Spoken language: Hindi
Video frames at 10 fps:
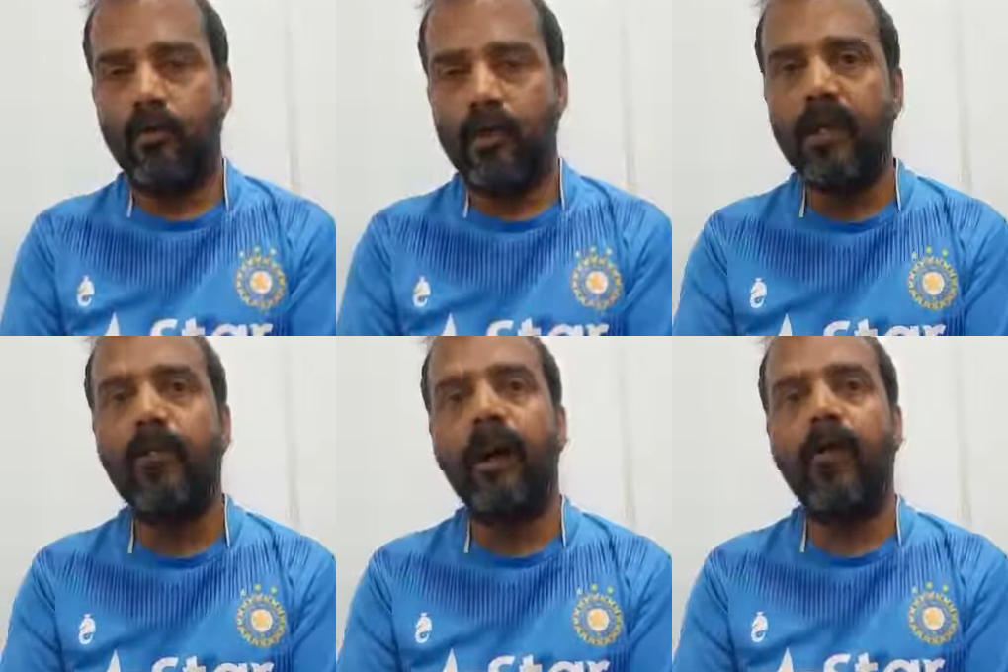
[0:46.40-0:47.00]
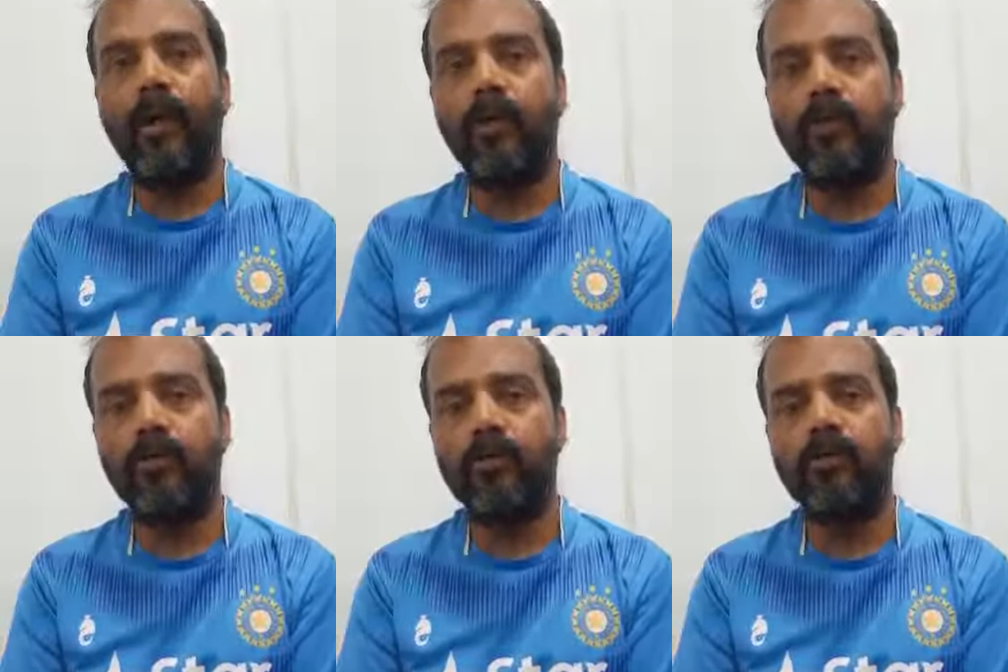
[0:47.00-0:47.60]
उनकी
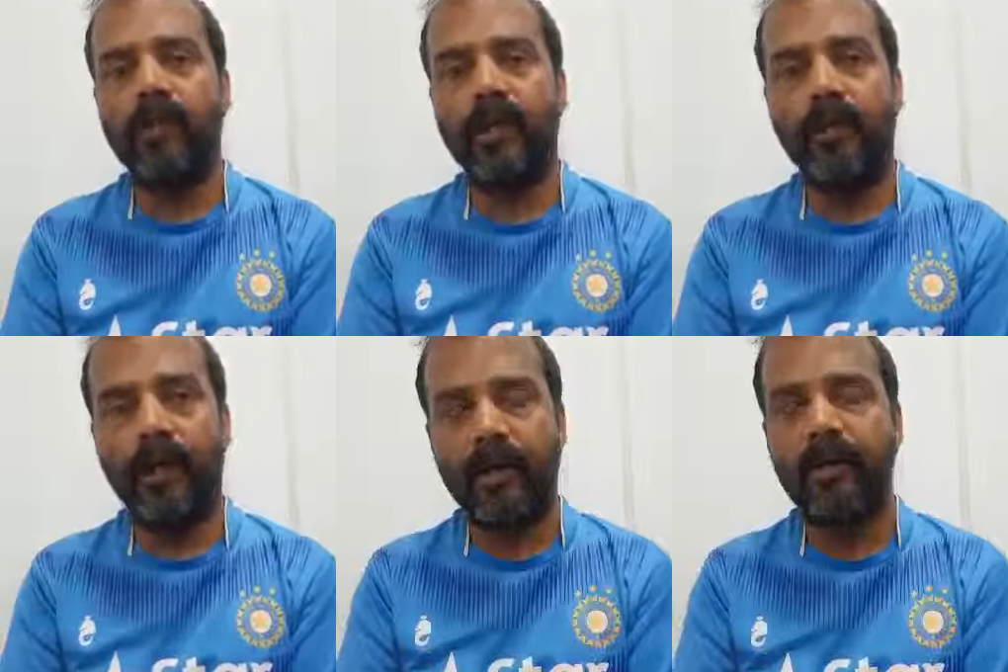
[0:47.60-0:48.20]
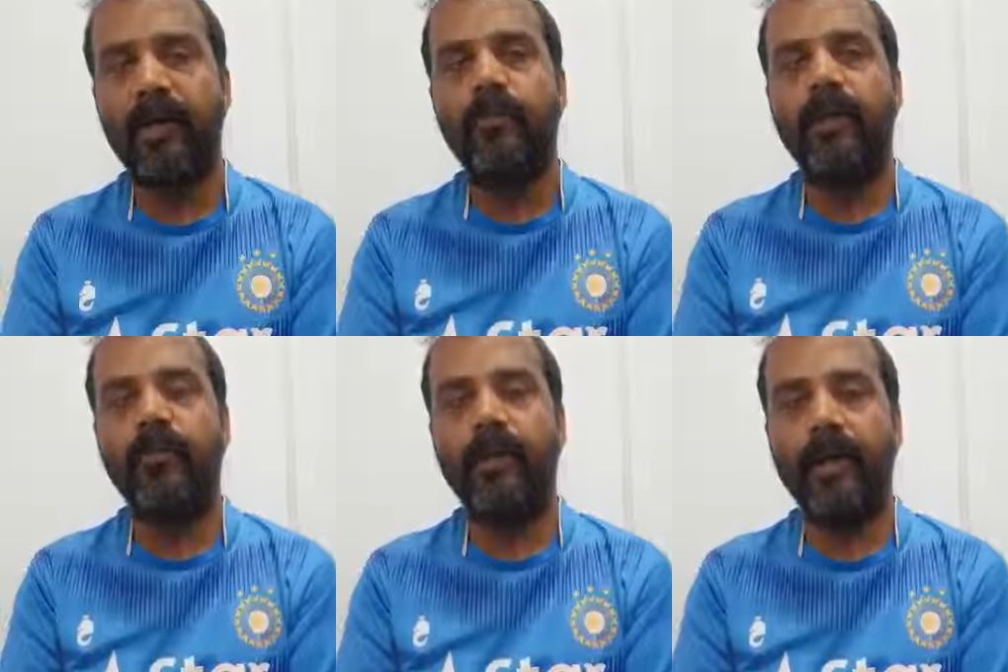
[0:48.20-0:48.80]
भावनाओं को समझें हमारे धर्म
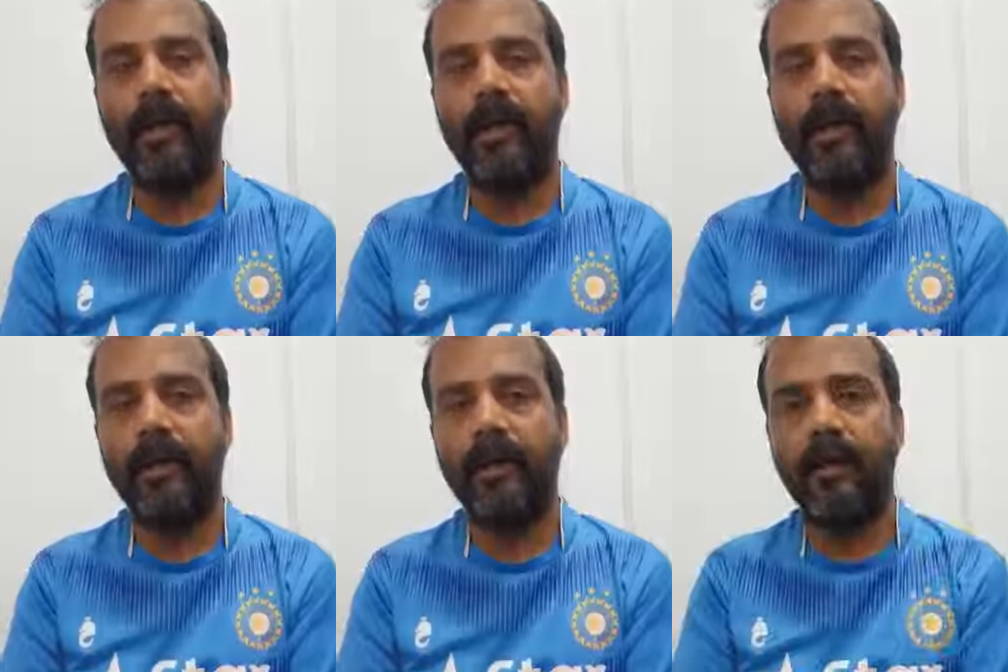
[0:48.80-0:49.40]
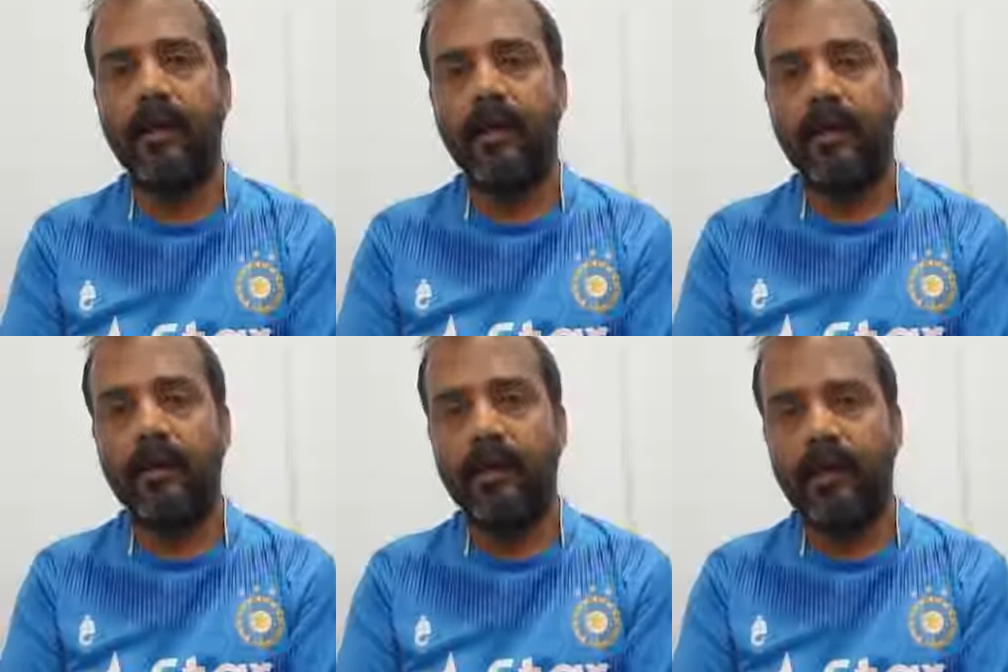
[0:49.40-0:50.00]
ने भी कहा है
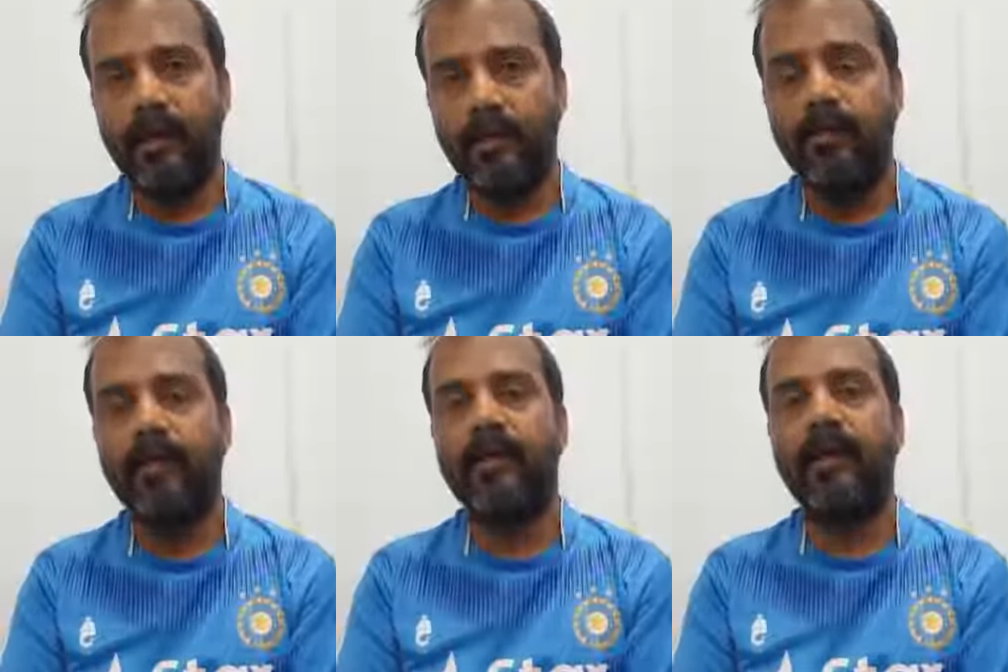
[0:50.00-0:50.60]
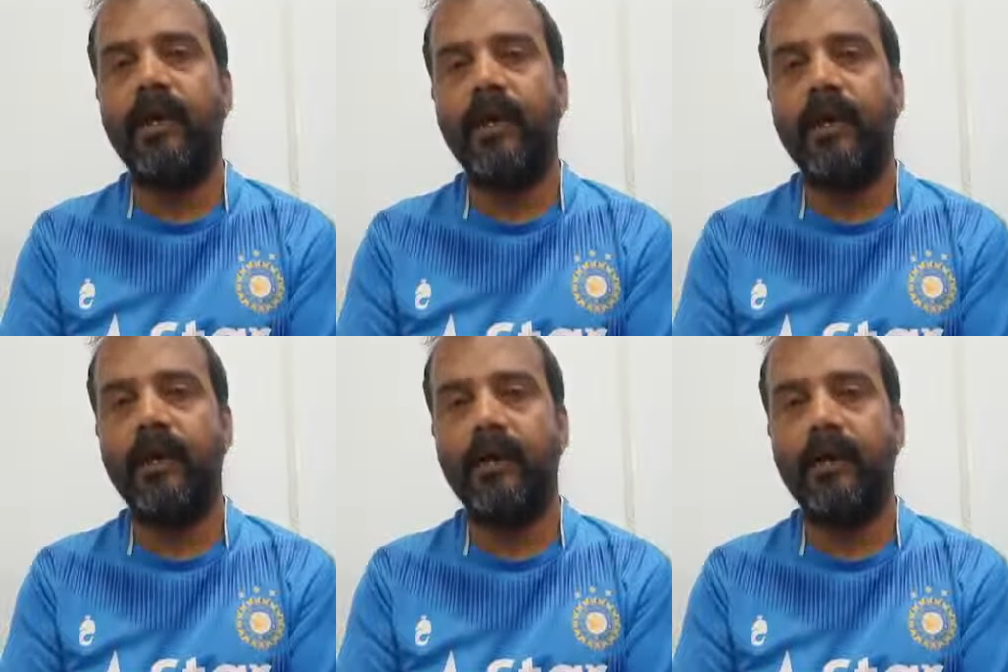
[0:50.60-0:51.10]
कि प्रत्येक